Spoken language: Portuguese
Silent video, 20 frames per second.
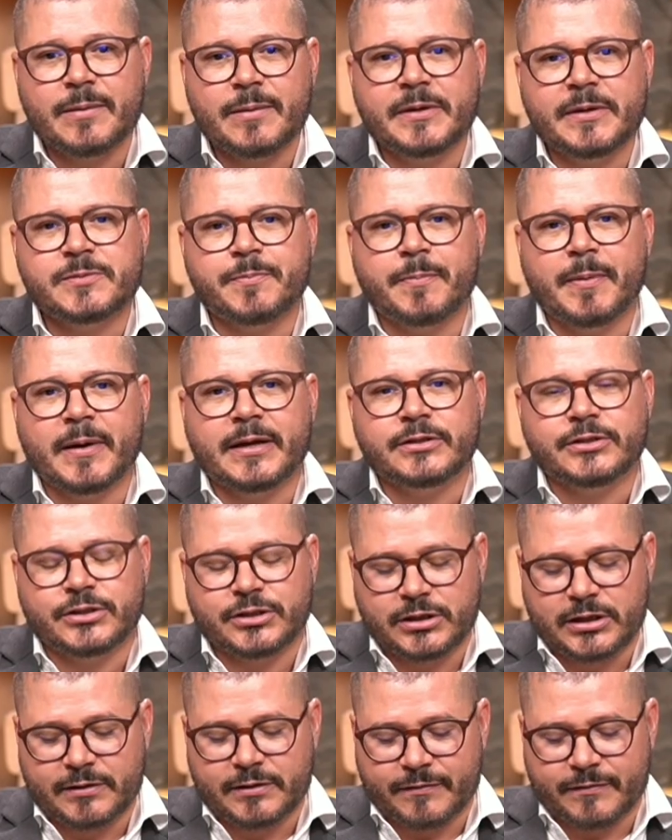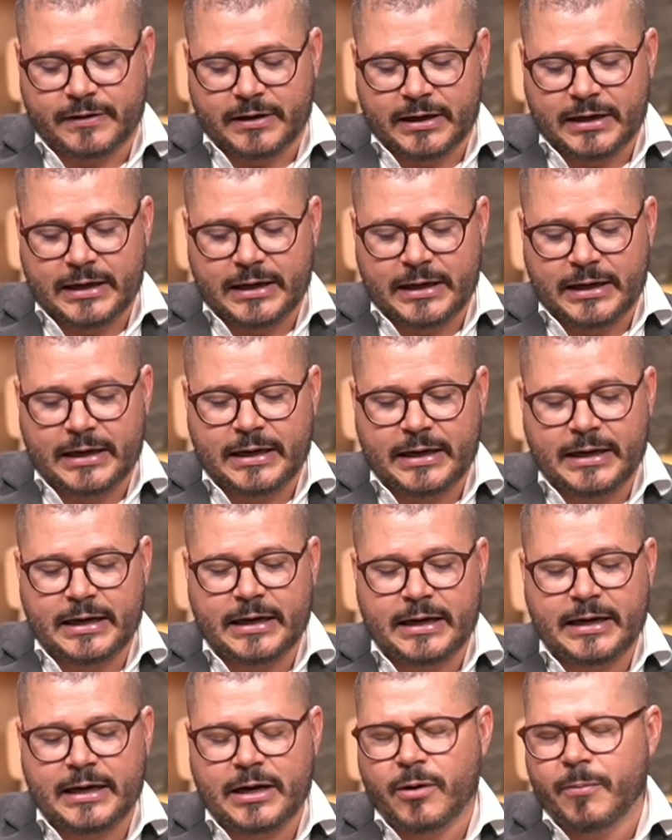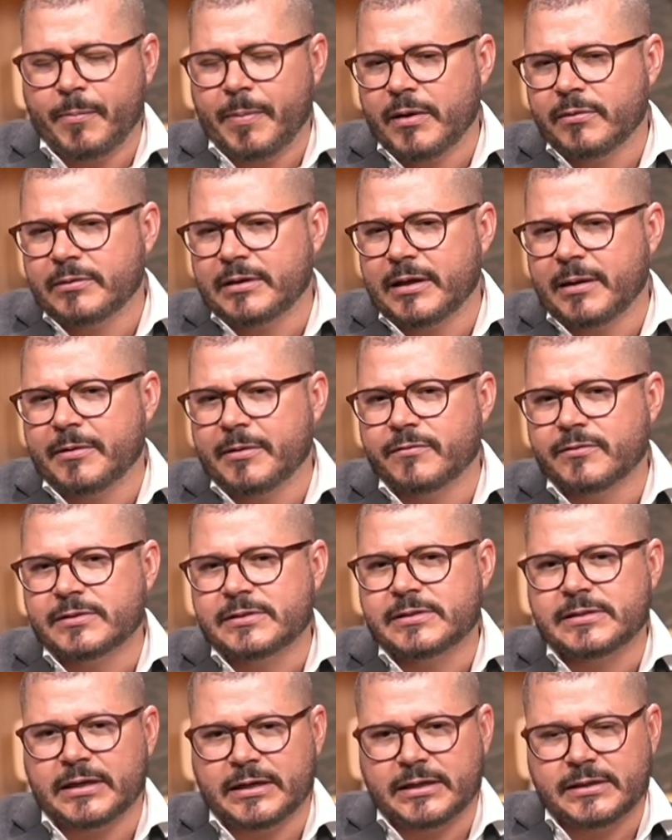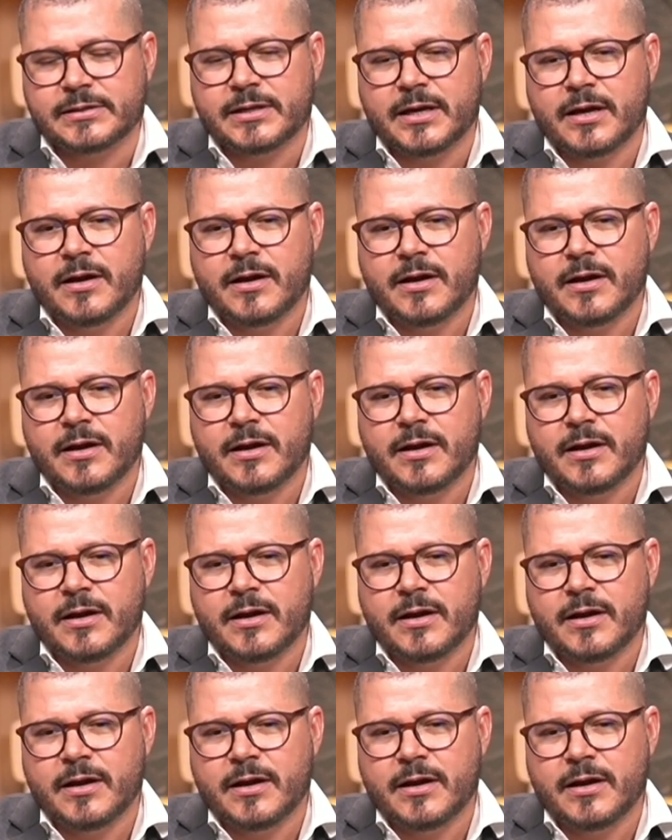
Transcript: perspectiva, é, eu perguntar para vocês,